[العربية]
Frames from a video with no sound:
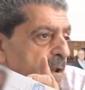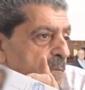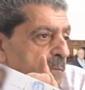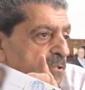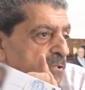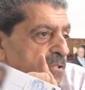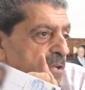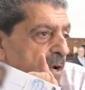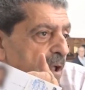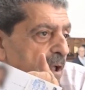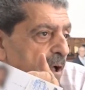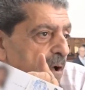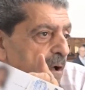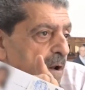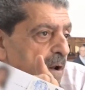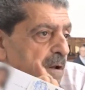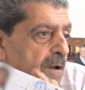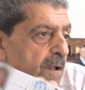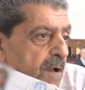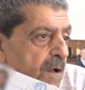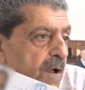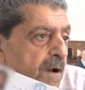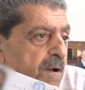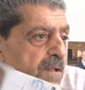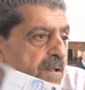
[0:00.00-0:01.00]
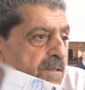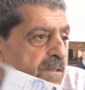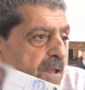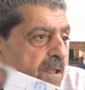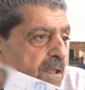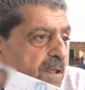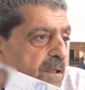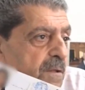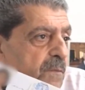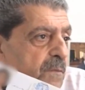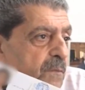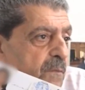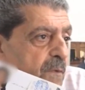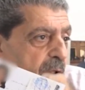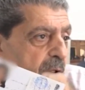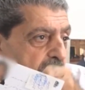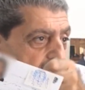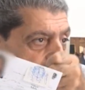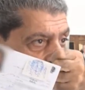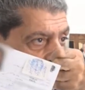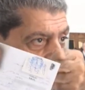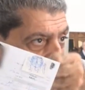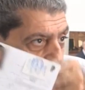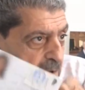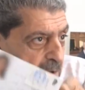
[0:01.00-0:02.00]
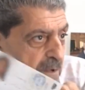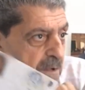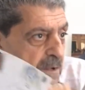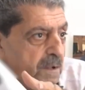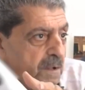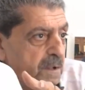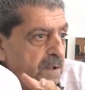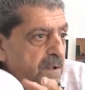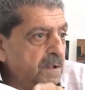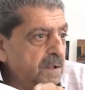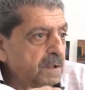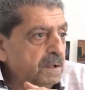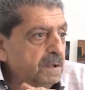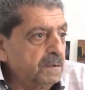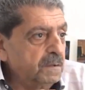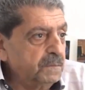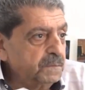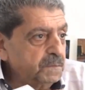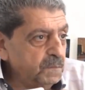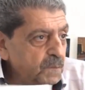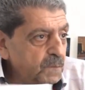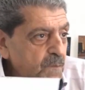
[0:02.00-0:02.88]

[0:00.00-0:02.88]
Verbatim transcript: مش الحال قال لي طيب آه